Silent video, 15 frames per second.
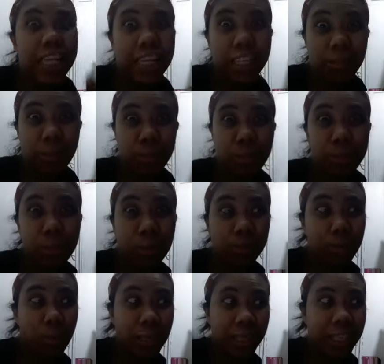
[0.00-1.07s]
sayang naman yung
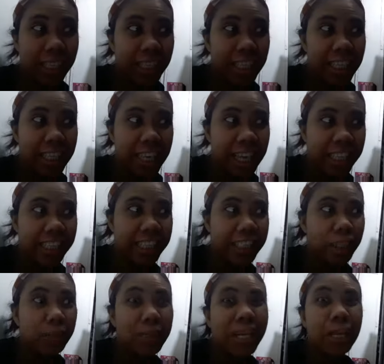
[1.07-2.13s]
pagbuhat-buhat natin ng luggage
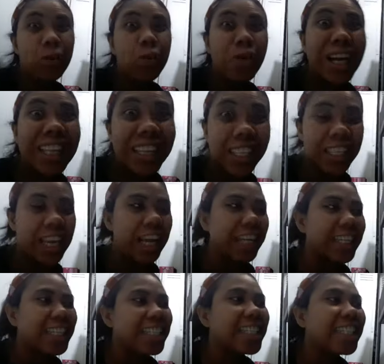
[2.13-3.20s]
dito paghalungkat ng
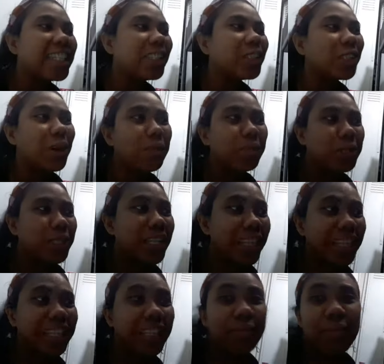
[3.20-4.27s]
luggage dito tapos
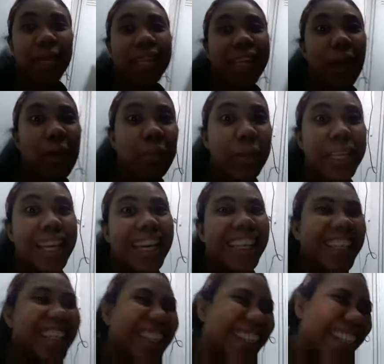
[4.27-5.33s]
hindi pala tayo bayan